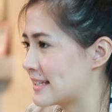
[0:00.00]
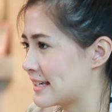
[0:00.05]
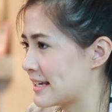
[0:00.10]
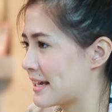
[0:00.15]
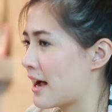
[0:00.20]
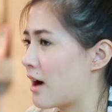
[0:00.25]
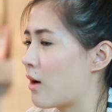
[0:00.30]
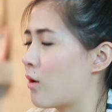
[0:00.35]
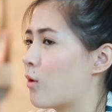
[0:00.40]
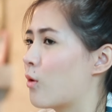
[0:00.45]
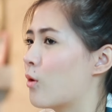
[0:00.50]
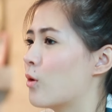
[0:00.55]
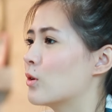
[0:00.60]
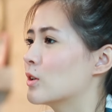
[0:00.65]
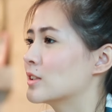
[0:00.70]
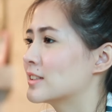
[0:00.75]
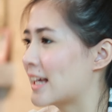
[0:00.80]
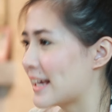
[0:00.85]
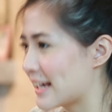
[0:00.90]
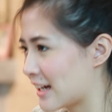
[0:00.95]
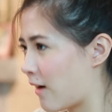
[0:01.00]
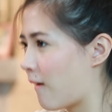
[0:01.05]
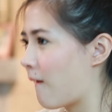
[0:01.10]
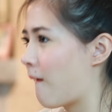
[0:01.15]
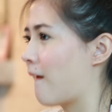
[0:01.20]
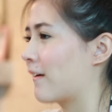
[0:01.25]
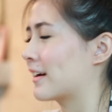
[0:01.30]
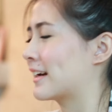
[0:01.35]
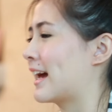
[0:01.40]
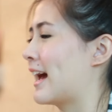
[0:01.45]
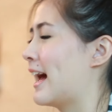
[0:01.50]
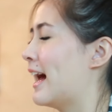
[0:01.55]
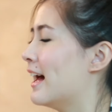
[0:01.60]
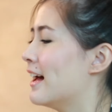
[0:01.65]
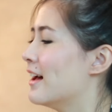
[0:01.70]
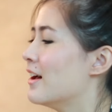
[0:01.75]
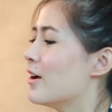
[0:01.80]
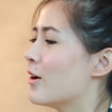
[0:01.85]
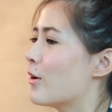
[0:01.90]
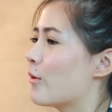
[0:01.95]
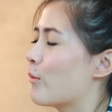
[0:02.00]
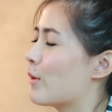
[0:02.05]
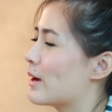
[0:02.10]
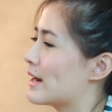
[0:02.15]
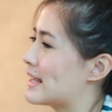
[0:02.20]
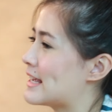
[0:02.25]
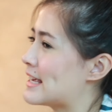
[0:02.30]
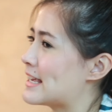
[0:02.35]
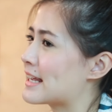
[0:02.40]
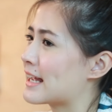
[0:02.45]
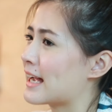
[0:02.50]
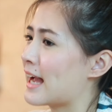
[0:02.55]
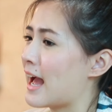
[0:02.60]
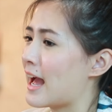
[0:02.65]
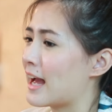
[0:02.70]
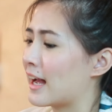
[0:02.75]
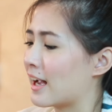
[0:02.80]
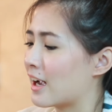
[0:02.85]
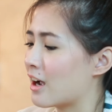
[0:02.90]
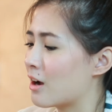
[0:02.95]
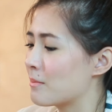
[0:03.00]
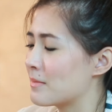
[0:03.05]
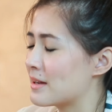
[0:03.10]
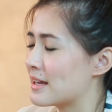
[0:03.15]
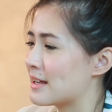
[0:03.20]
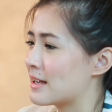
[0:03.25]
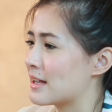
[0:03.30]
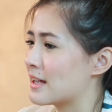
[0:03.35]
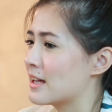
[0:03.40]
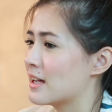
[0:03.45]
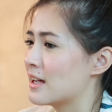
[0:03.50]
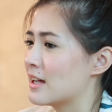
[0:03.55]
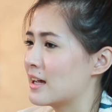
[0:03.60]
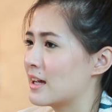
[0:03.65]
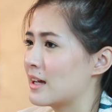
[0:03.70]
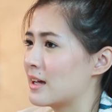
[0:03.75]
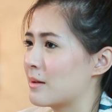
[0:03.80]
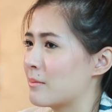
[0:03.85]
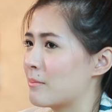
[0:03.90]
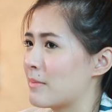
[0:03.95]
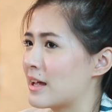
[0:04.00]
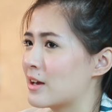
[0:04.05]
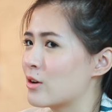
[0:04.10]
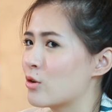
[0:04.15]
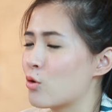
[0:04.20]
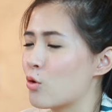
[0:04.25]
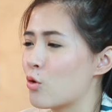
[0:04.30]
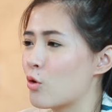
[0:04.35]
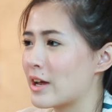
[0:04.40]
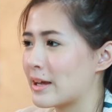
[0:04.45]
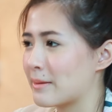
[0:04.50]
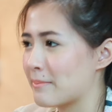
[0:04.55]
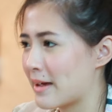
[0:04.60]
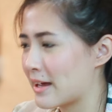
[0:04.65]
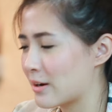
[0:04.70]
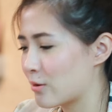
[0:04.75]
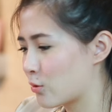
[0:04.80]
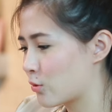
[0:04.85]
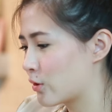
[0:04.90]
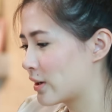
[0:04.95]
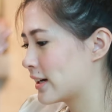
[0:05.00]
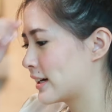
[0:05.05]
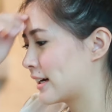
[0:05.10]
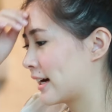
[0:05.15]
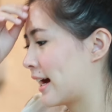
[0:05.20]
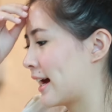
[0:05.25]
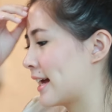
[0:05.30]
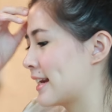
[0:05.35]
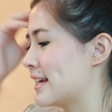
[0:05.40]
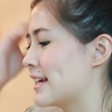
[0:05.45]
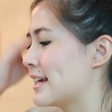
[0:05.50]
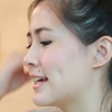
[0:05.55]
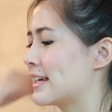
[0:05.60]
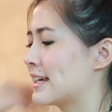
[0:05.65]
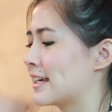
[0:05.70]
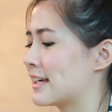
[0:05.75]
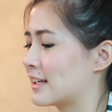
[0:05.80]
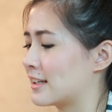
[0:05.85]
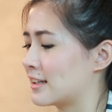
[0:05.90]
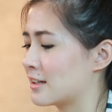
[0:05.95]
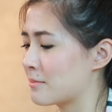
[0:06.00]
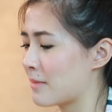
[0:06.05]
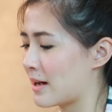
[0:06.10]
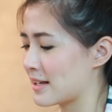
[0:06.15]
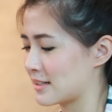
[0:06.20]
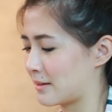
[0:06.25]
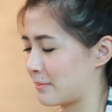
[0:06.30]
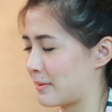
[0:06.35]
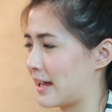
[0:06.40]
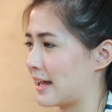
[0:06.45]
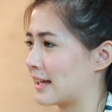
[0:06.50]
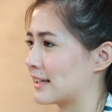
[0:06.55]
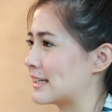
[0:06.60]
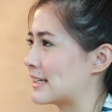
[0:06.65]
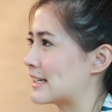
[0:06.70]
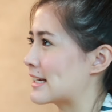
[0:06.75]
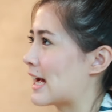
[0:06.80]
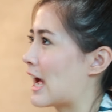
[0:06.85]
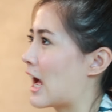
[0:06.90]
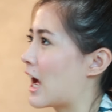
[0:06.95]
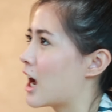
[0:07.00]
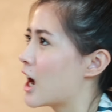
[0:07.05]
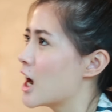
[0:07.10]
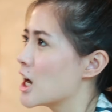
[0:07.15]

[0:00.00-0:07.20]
เจียวไส้กรอกนะคะวันนี้นะคะก็มีเมนูอีกเมนูหนึ่งค่ะที่คิดขึ้นมาจากเพลงนี้นะคะ